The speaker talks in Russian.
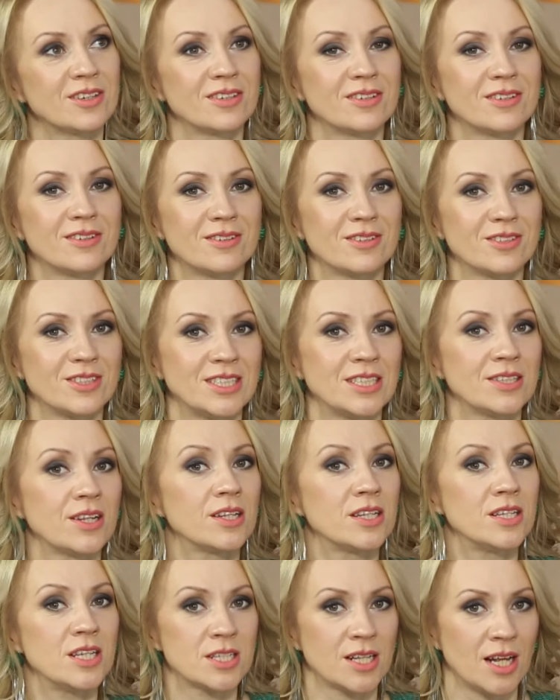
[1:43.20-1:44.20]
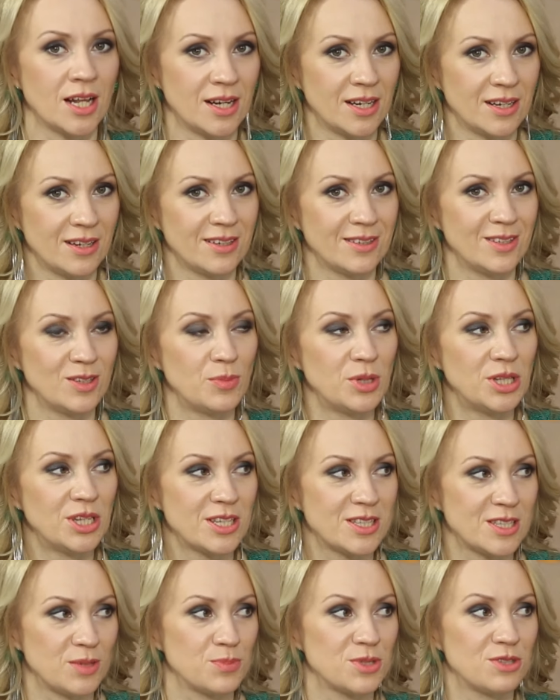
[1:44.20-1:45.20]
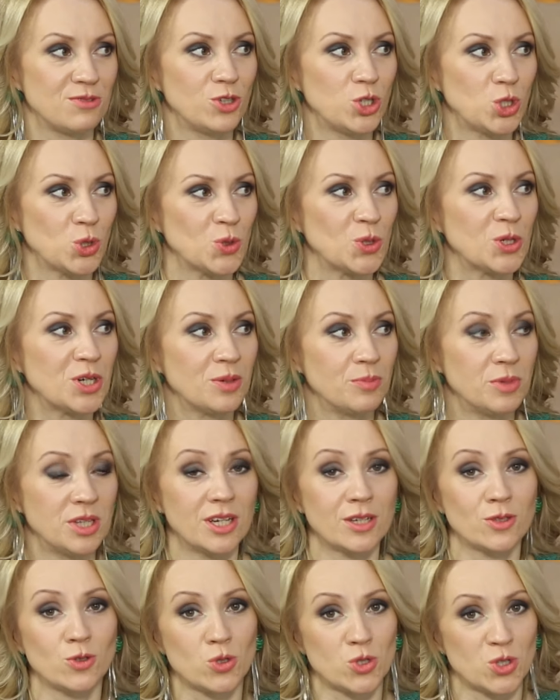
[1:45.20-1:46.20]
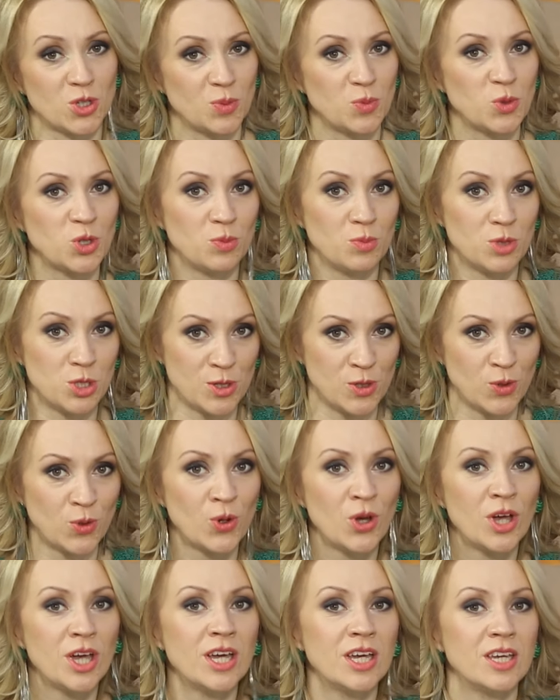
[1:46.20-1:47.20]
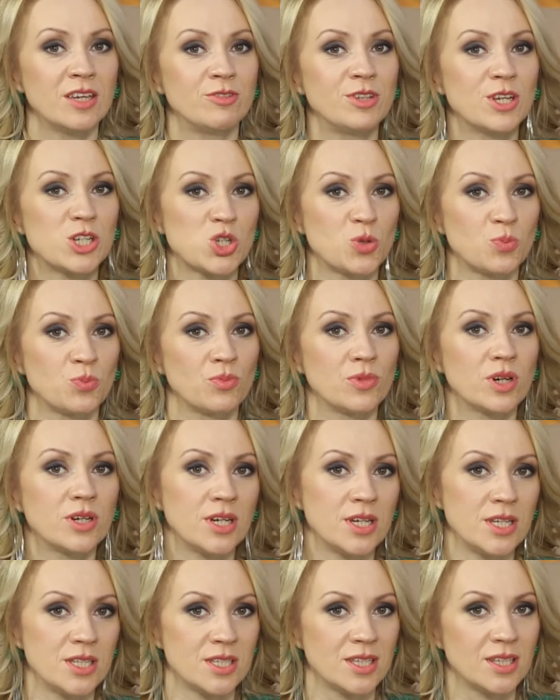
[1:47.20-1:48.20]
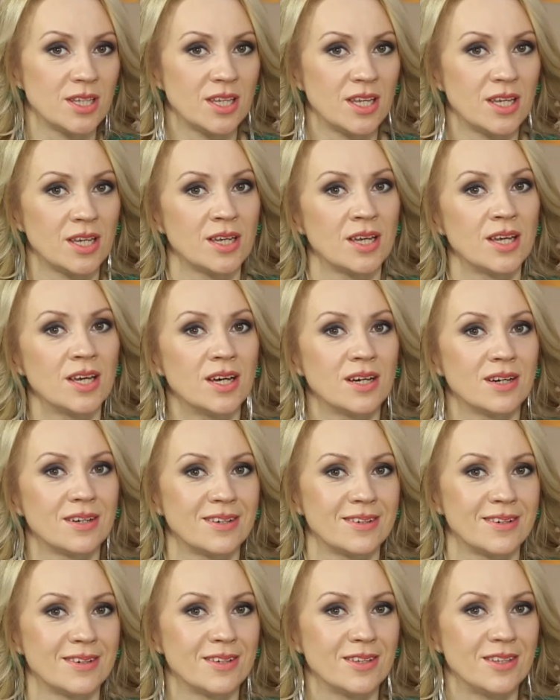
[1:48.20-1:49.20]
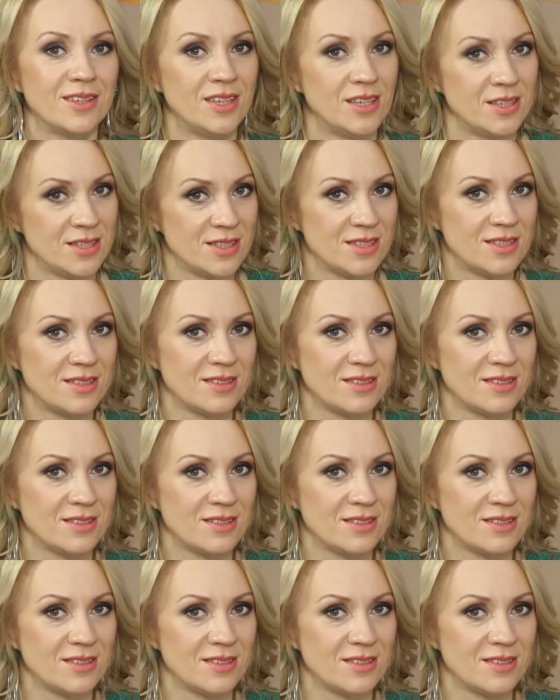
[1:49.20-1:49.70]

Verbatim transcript: а, сделать несколько номинаций, посвященных именно актерскому ремеслу. И в нашем рейтинге а, есть,